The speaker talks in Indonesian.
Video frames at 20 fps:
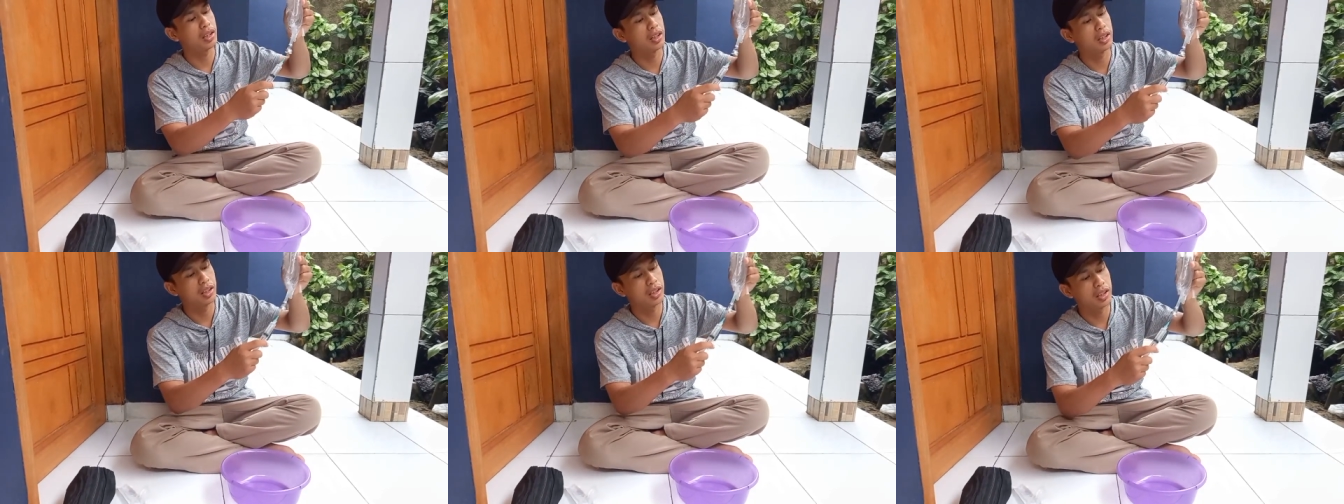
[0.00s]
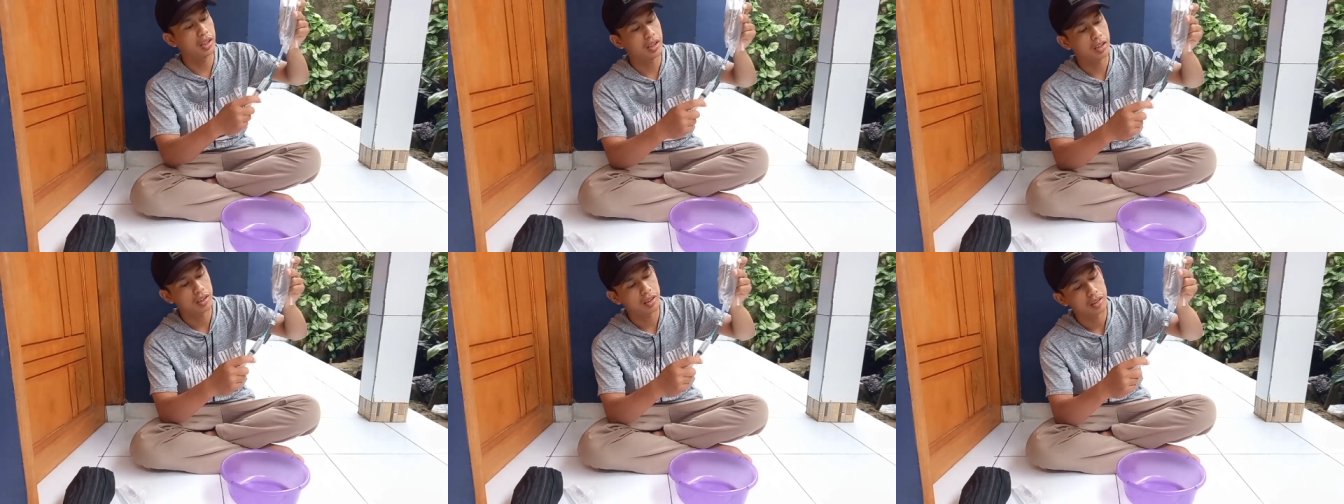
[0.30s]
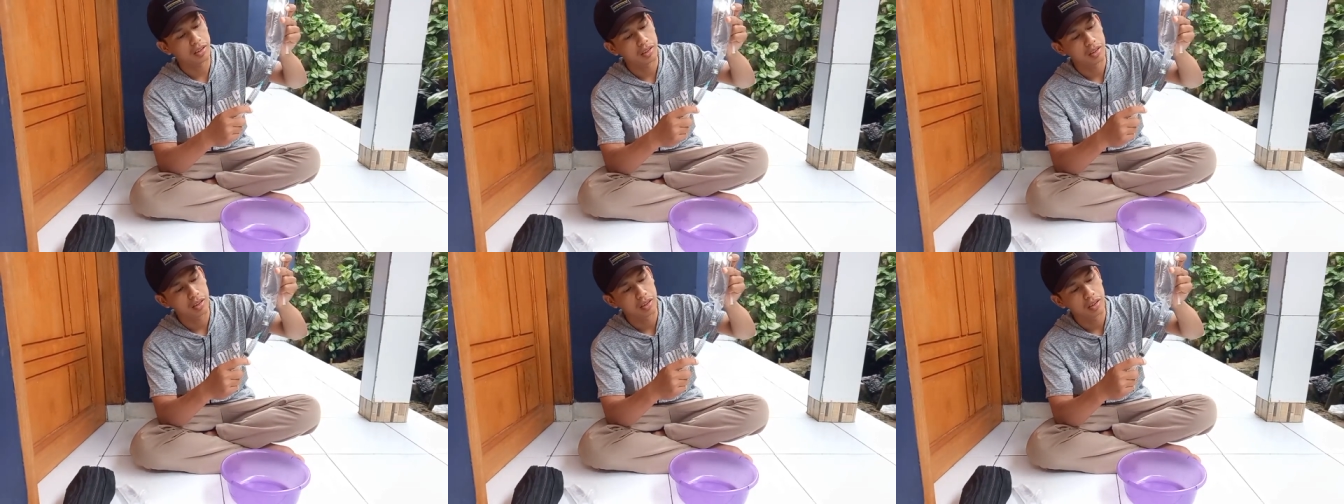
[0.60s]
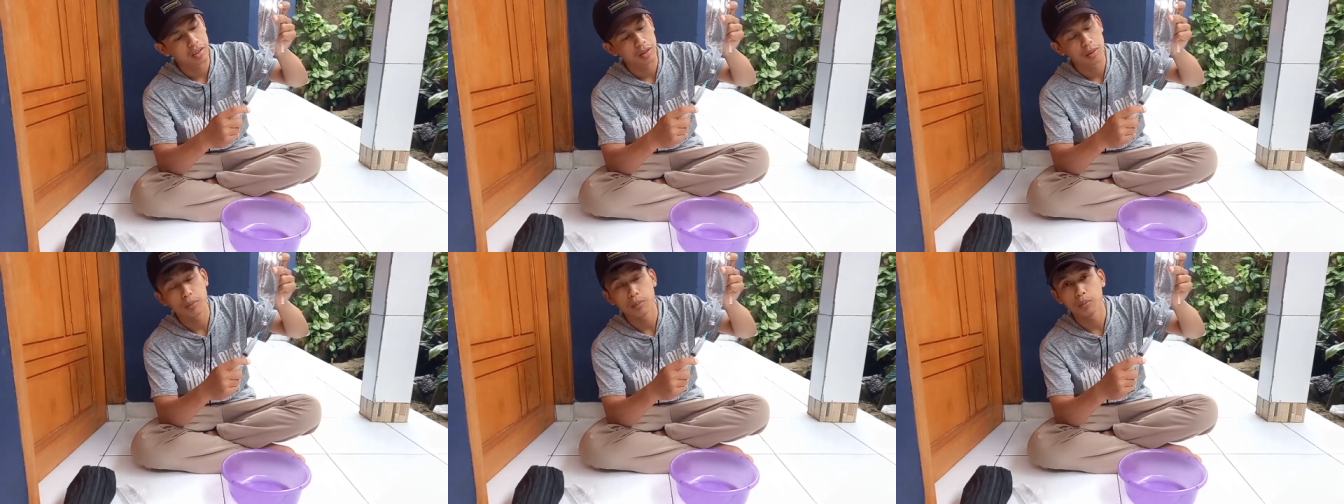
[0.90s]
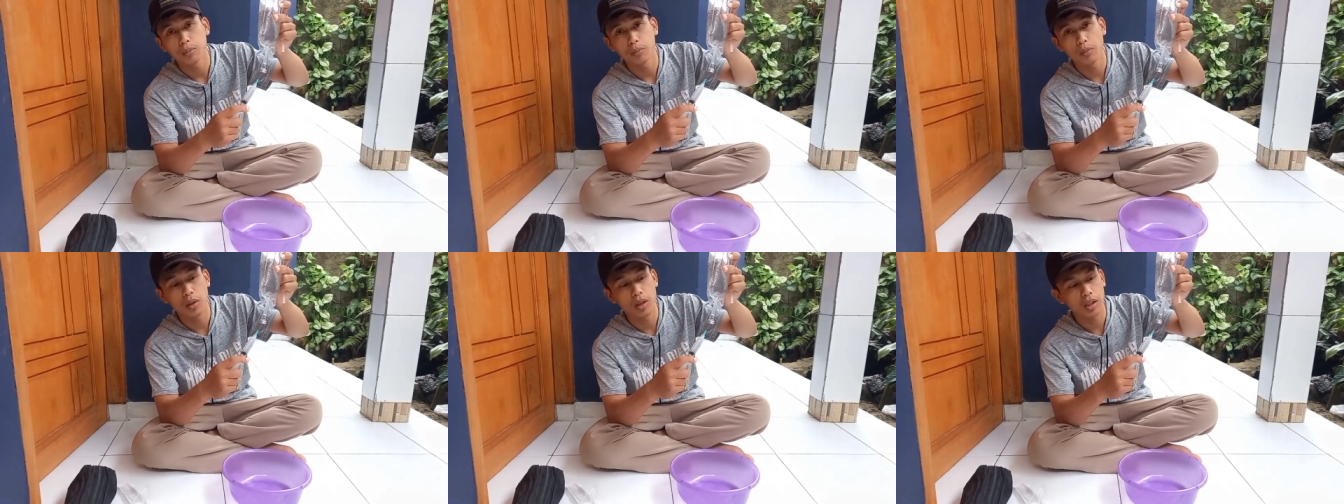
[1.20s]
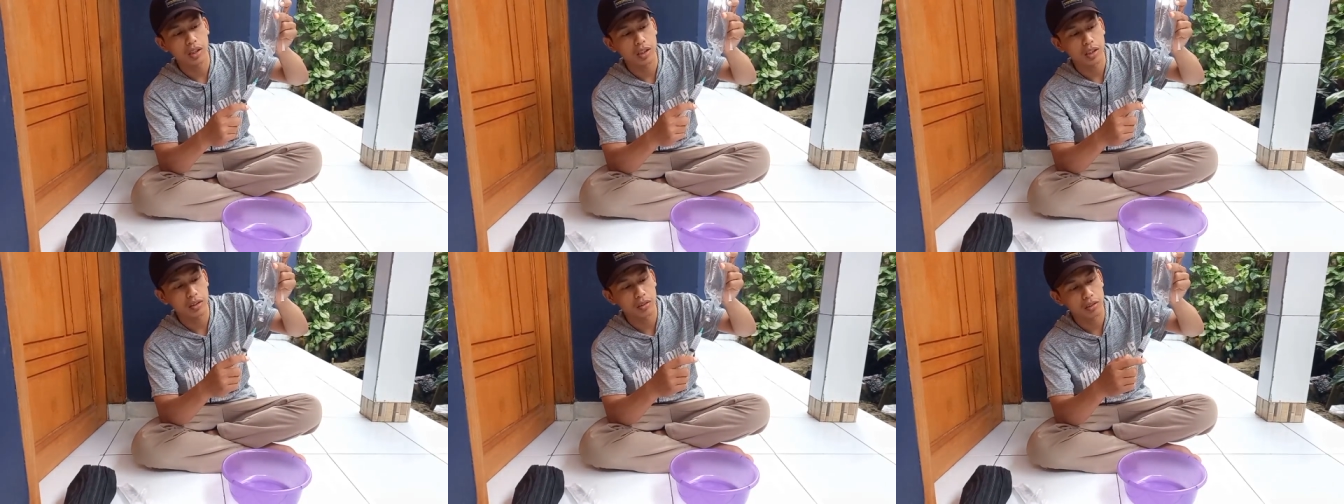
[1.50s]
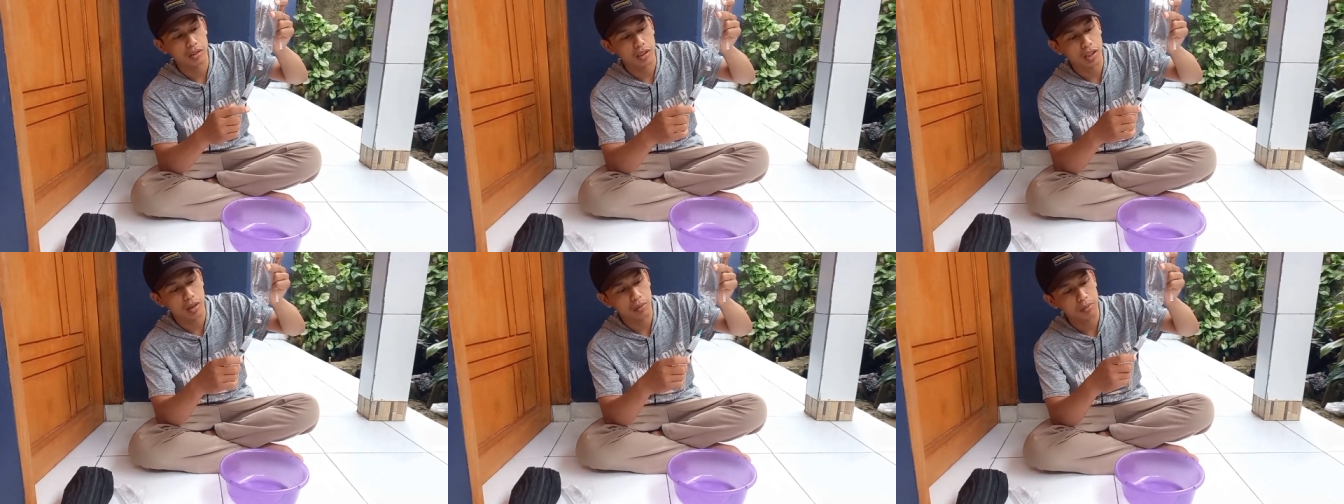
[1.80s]
gini boleh di
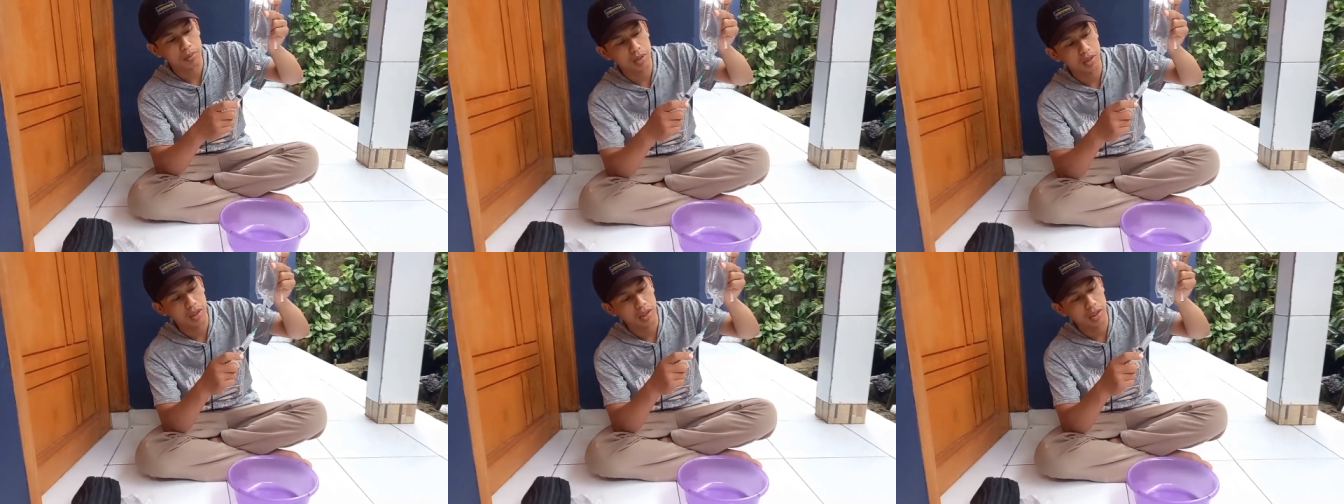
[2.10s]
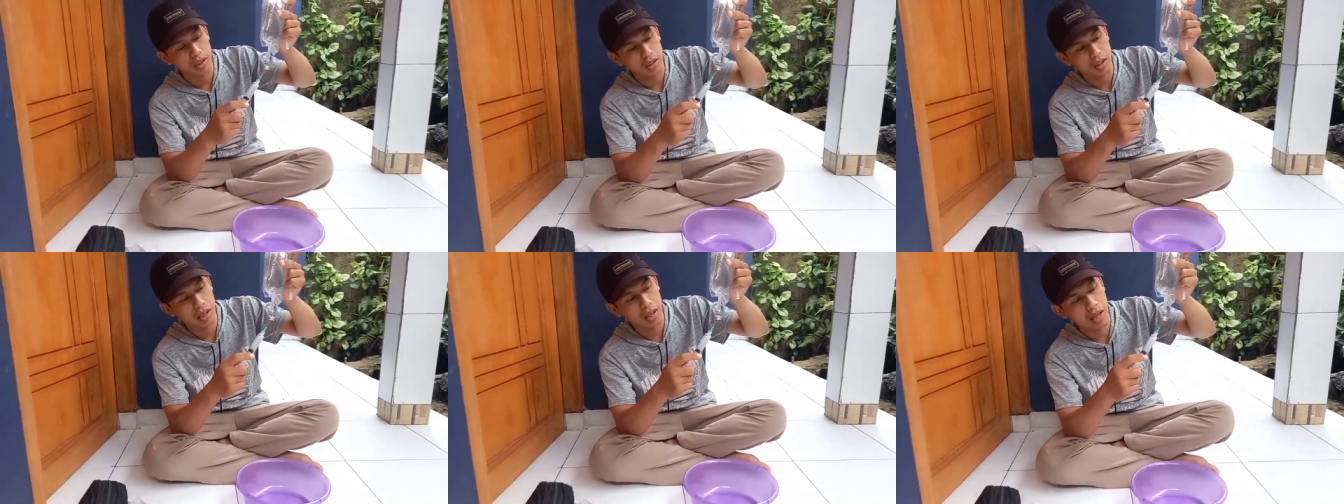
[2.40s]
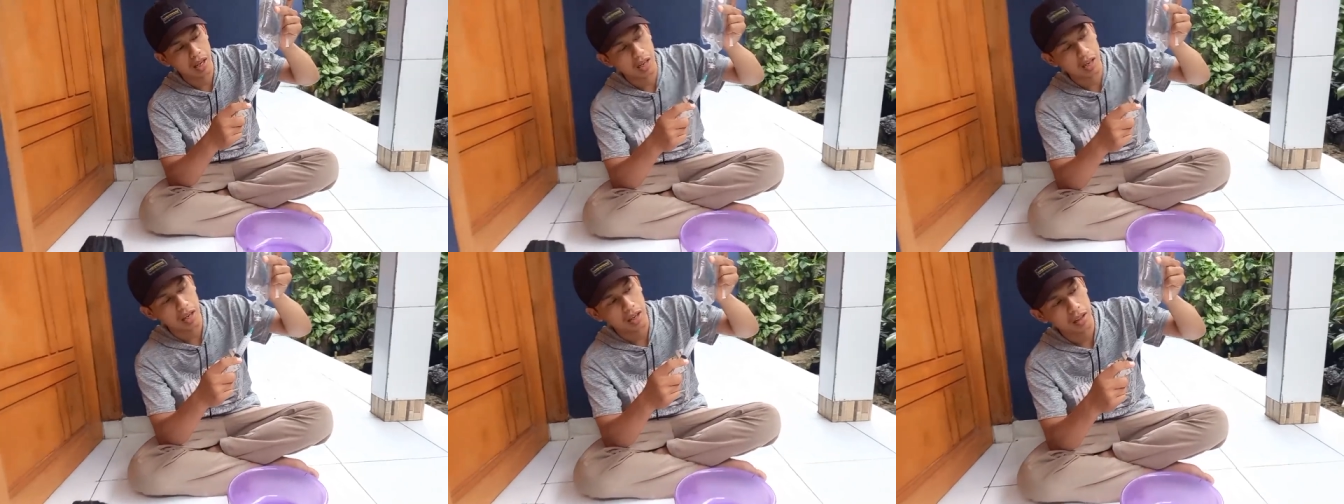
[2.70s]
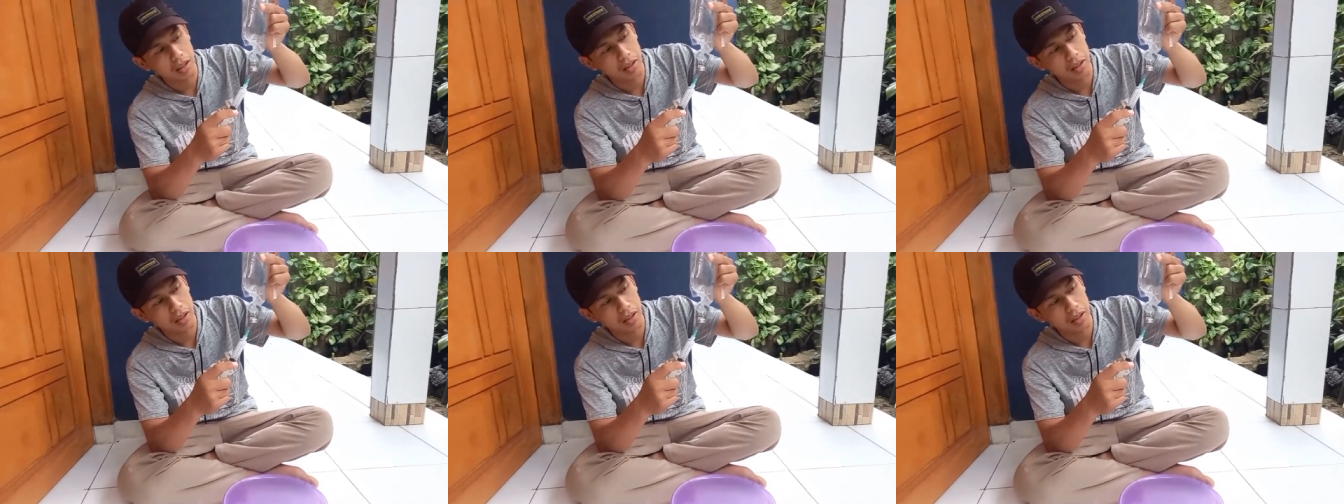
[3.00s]
close up sini tak